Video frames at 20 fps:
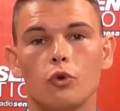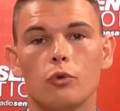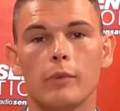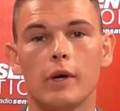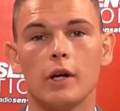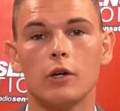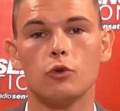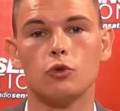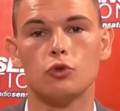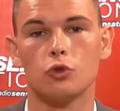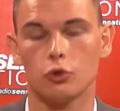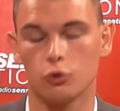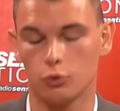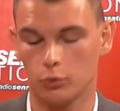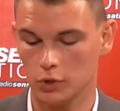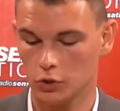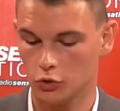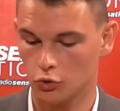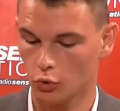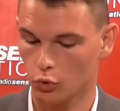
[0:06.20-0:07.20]
le MAG
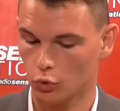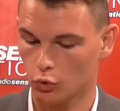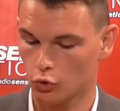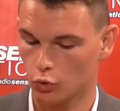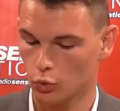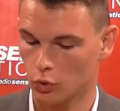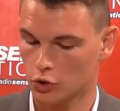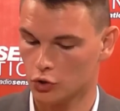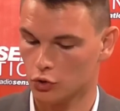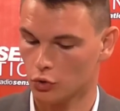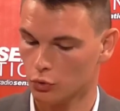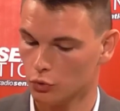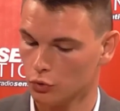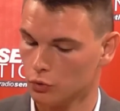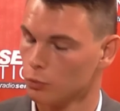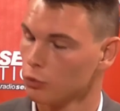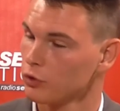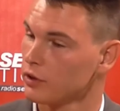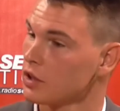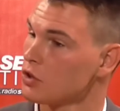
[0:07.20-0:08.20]
aujourd'hui je reçois
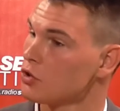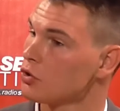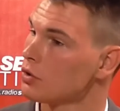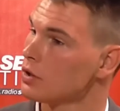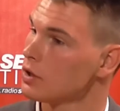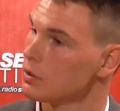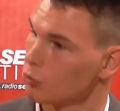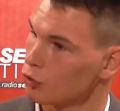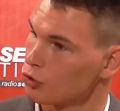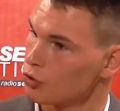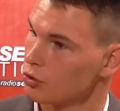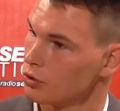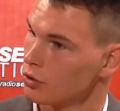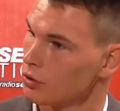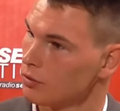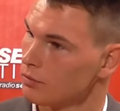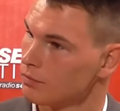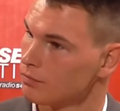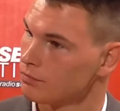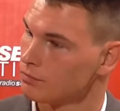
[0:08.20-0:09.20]
Jean-Luc Montagioni, bonjour.
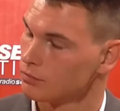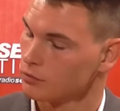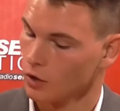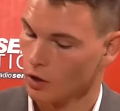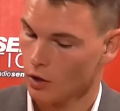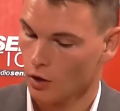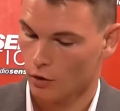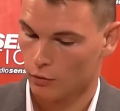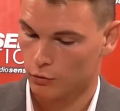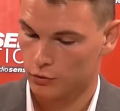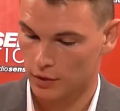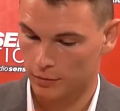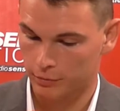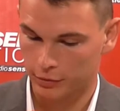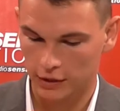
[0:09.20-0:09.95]
Bonjour. Vous êtes